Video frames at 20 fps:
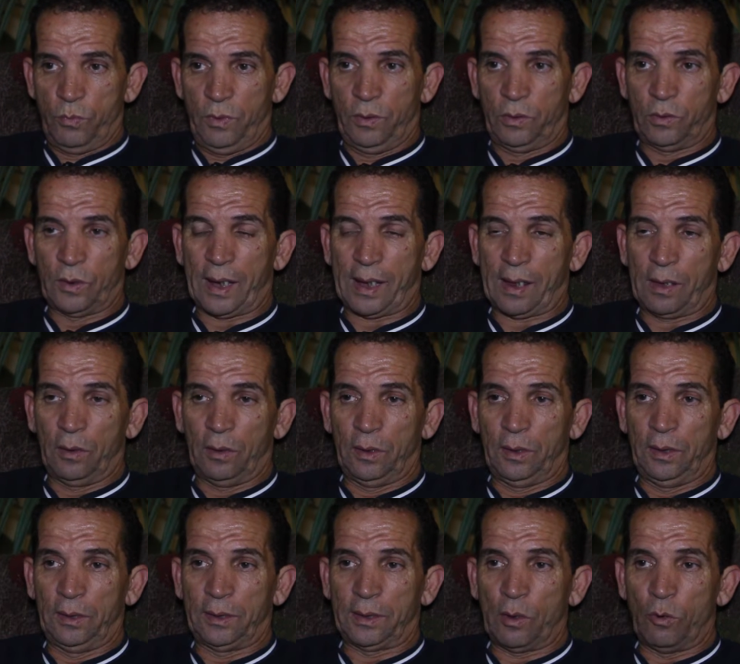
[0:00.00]
يترك
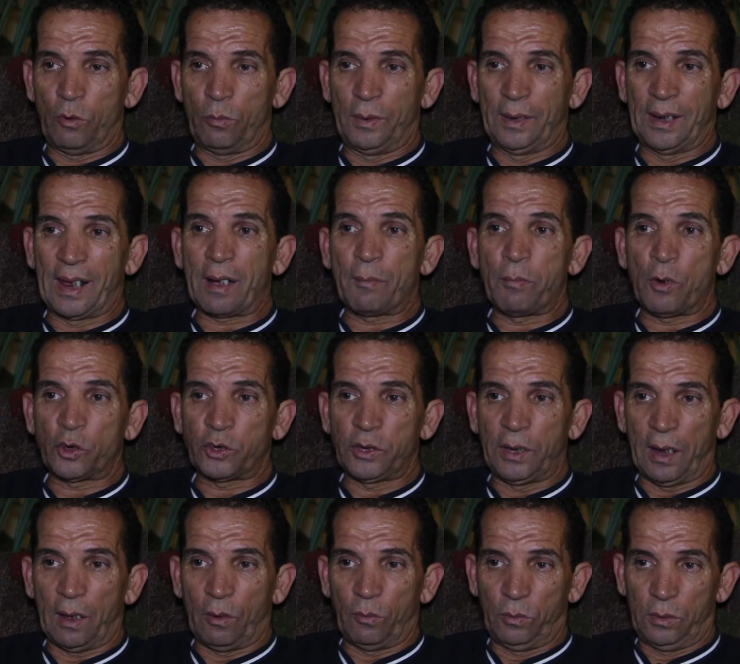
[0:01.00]
يتكون من
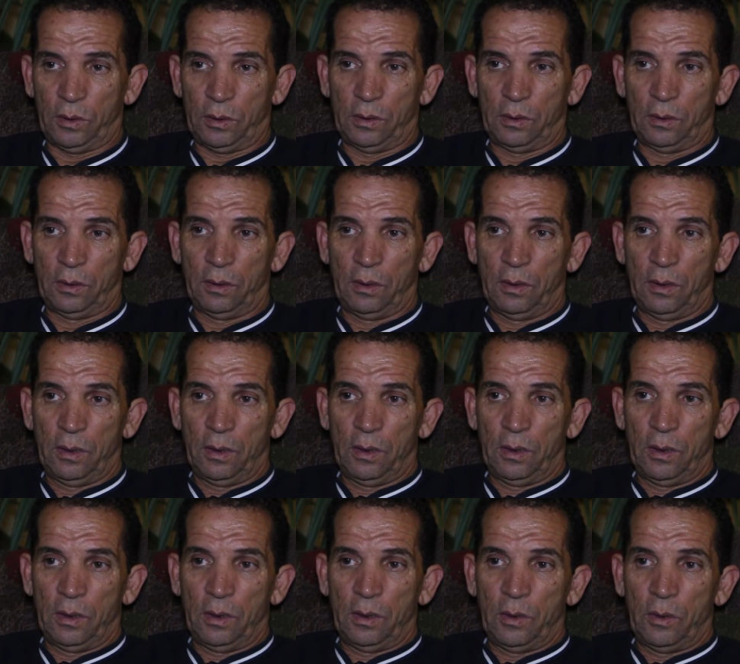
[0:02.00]
24 عون
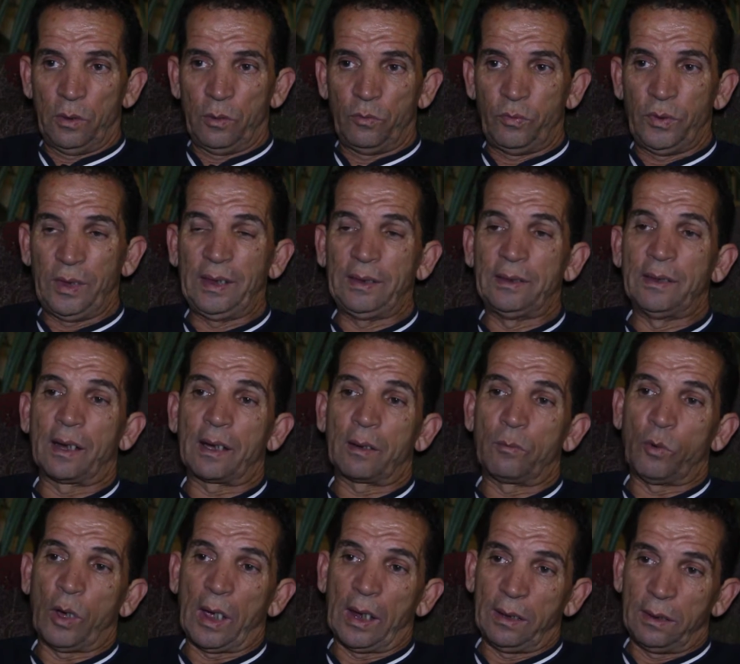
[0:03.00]
في إدارة
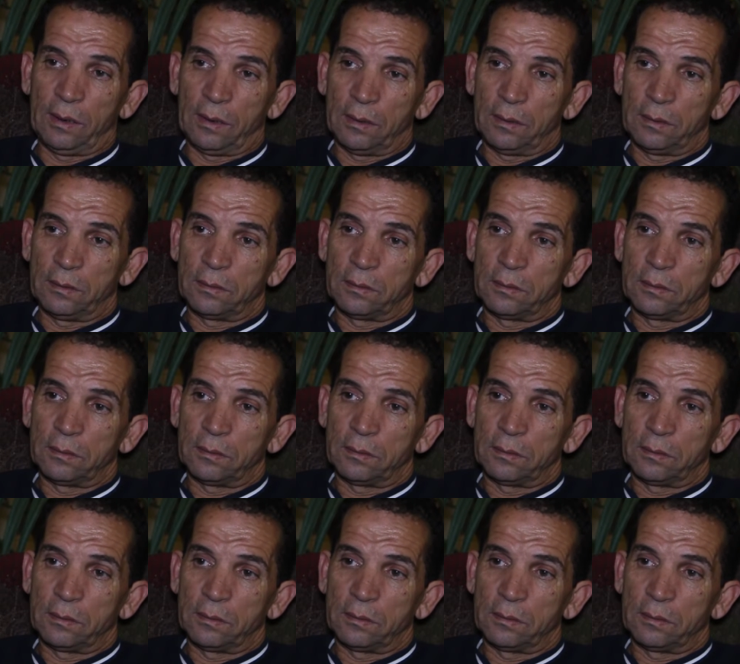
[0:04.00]
معينة